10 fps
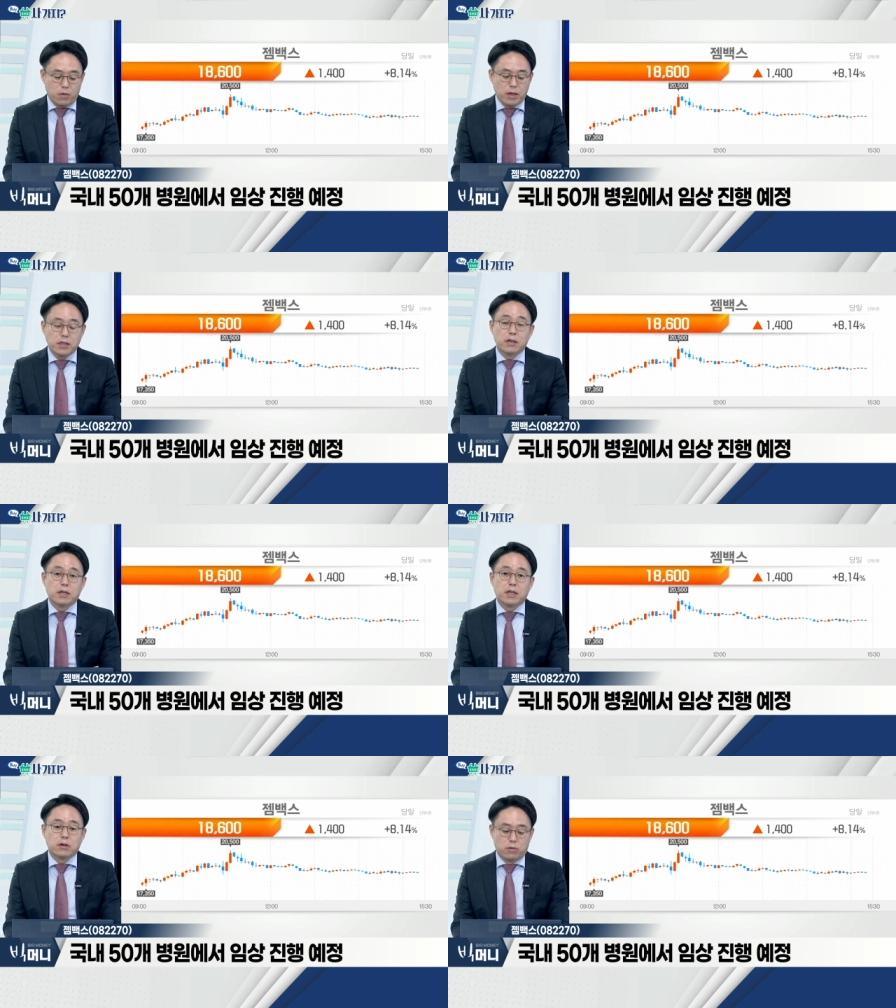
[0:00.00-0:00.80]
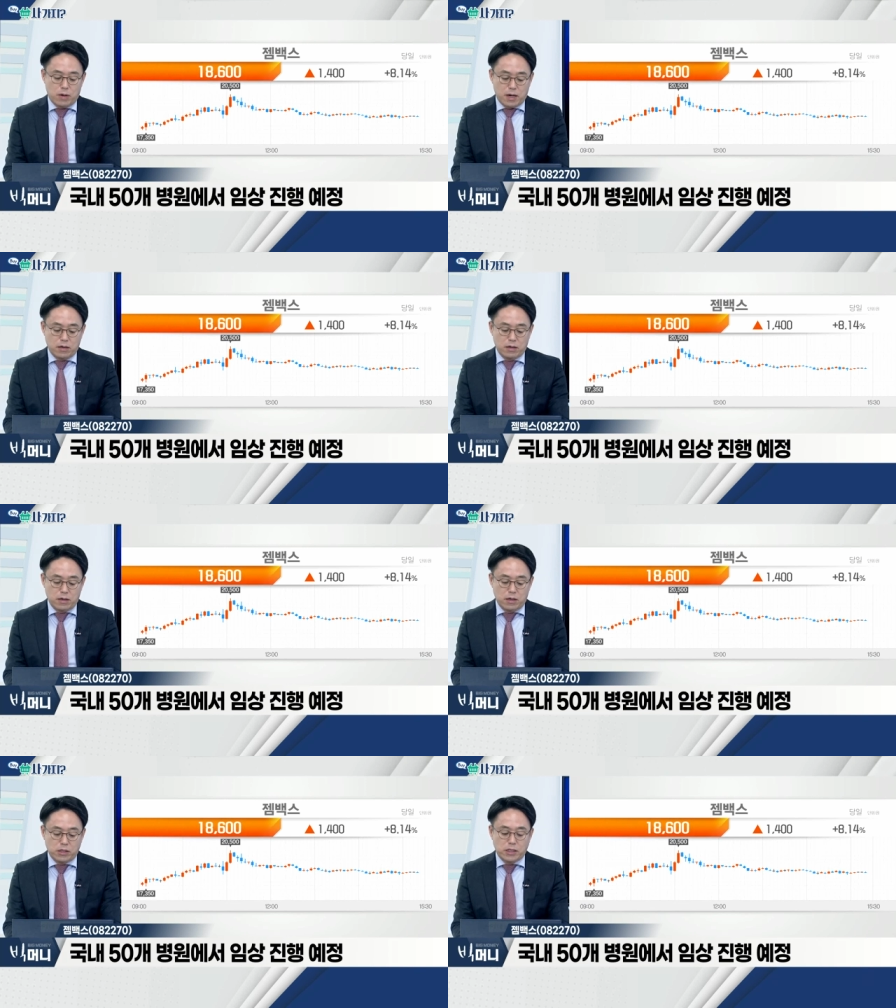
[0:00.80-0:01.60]
환자를 대상으로 하는
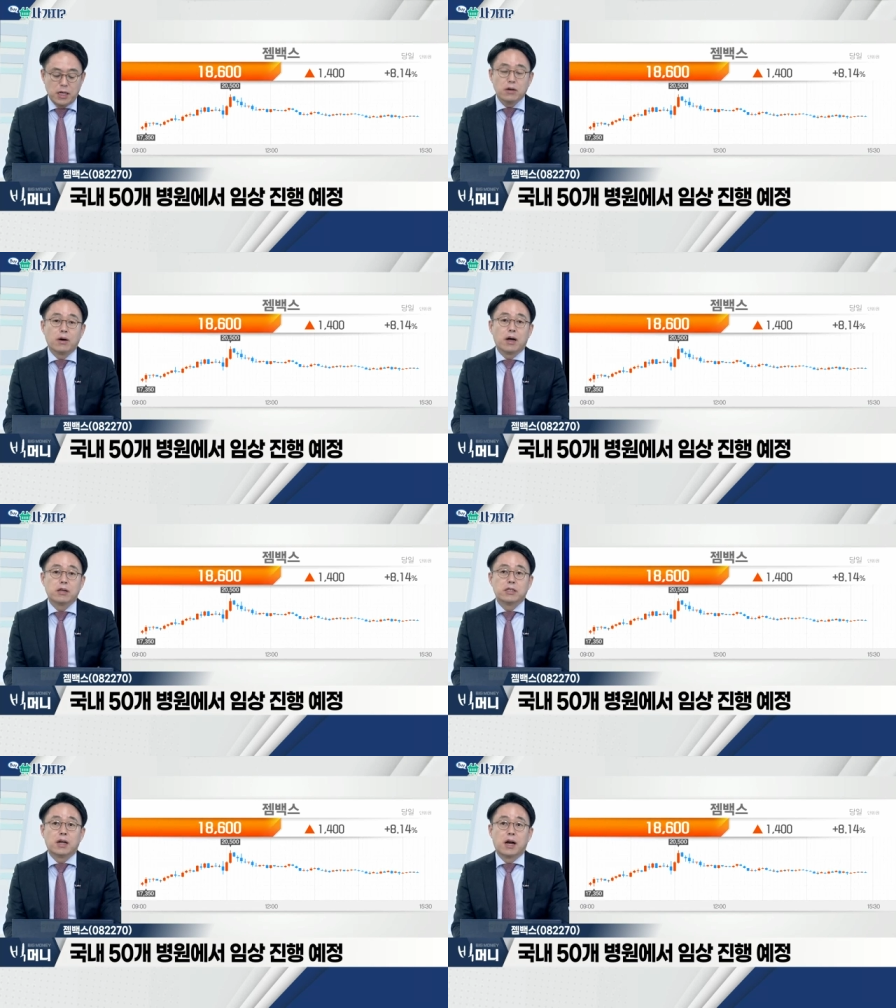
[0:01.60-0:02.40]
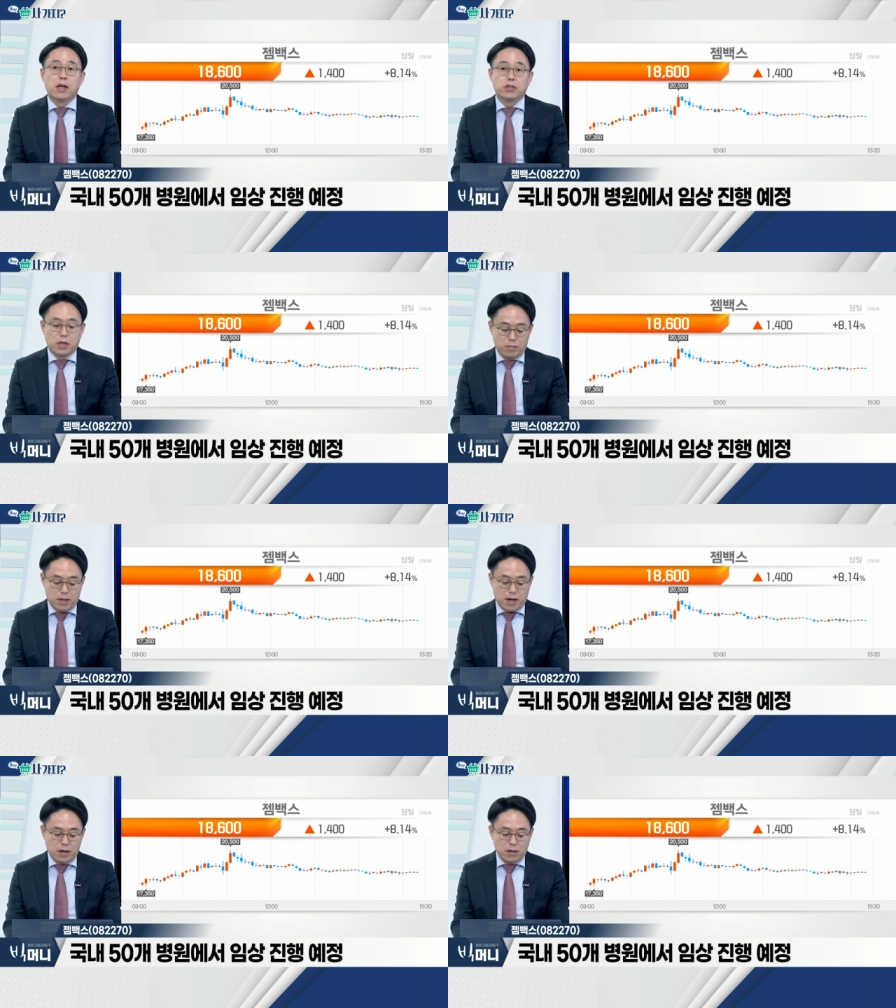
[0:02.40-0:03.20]
신약 허가를 진행할 예정입니다.